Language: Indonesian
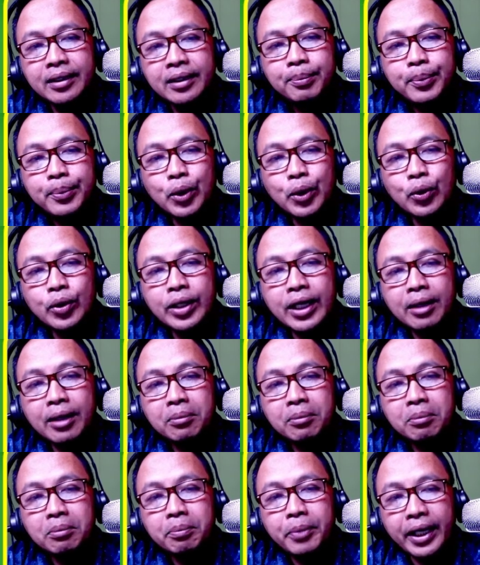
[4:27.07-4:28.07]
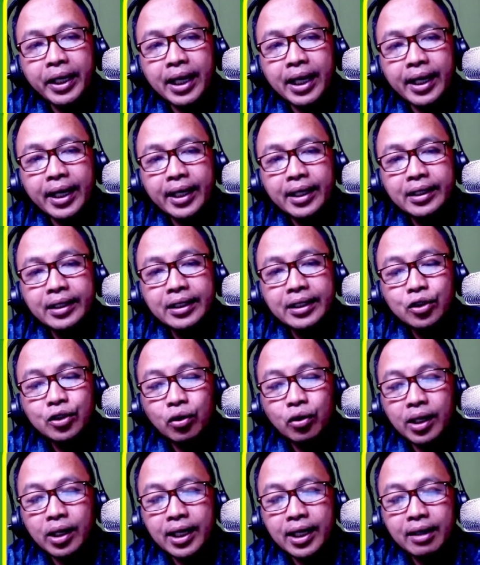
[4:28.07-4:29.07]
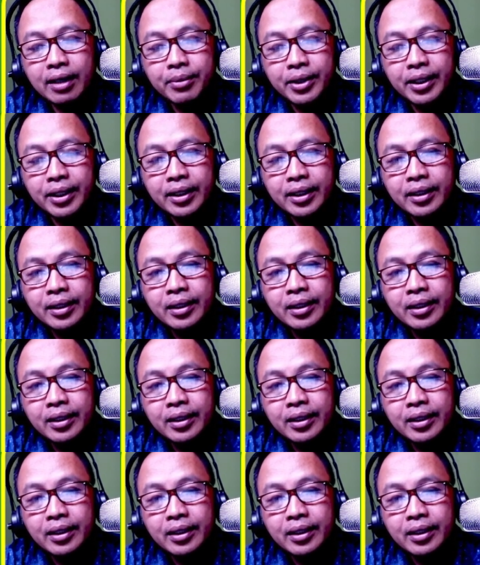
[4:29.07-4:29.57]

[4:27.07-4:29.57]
program PKL di sekolah kami.